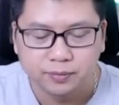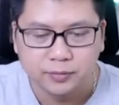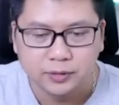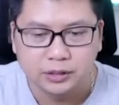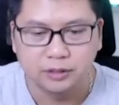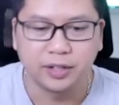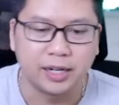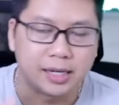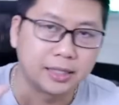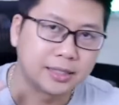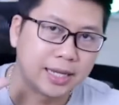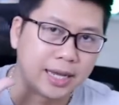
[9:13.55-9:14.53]
như vậy là
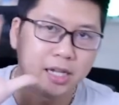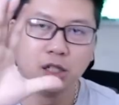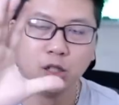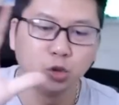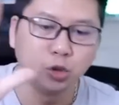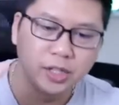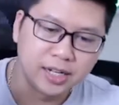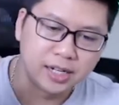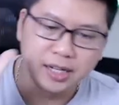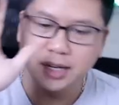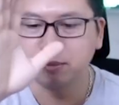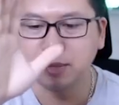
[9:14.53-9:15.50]
sẽ ưu tiên
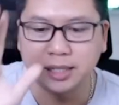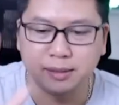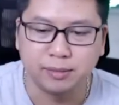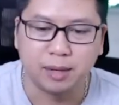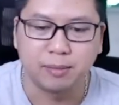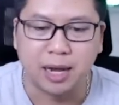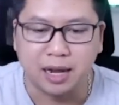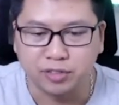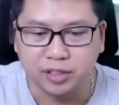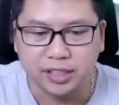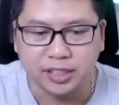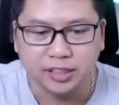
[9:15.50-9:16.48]
lên bắt em đại bàng phía
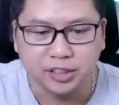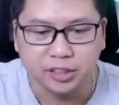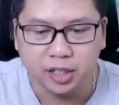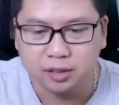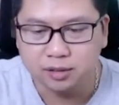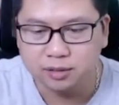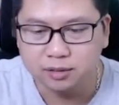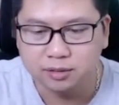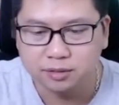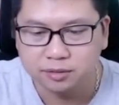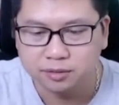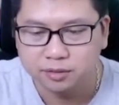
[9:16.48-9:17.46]
trên trước.
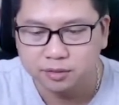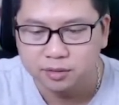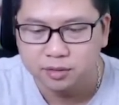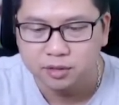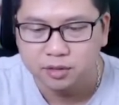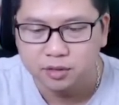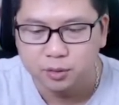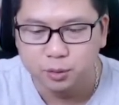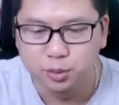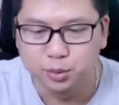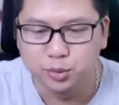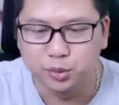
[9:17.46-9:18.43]

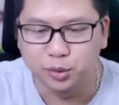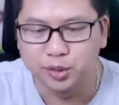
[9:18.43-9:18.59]
Ui rồi